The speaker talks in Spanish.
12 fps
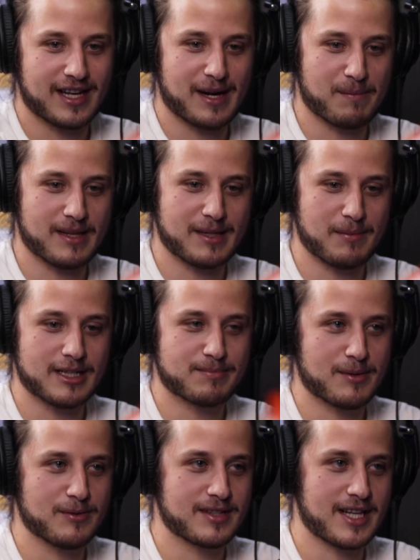que de repente me
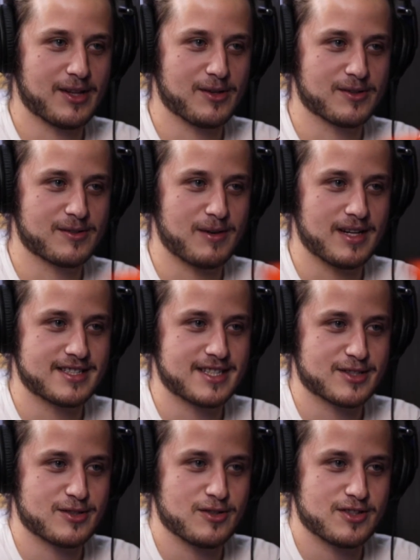hayas preguntado cuáles
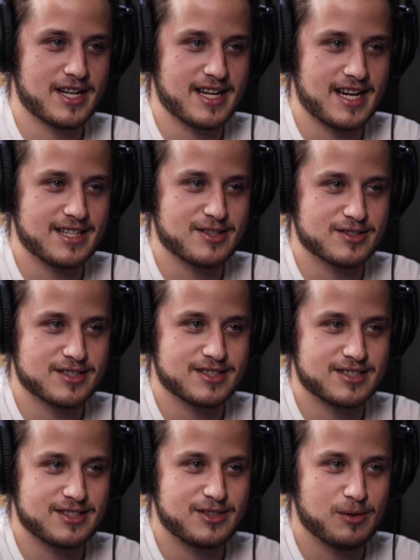chetos son los originales.
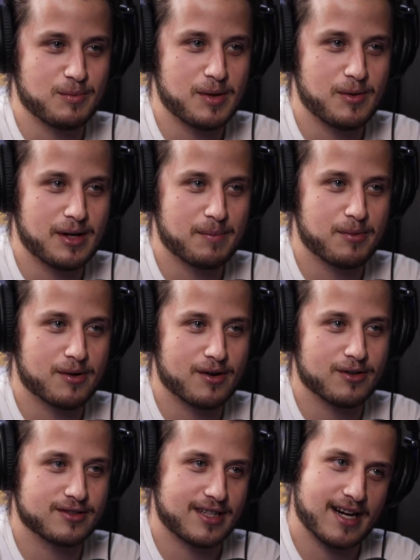Entonces yo me voy a ir por
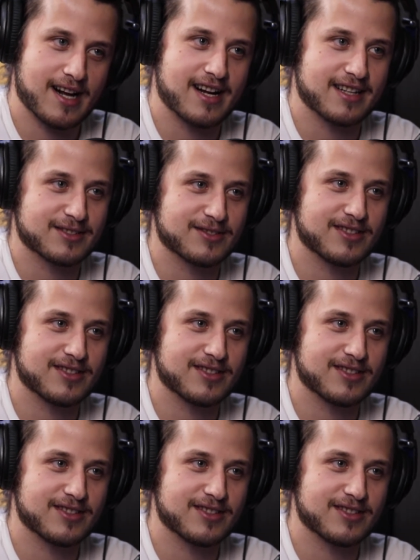los naranjas,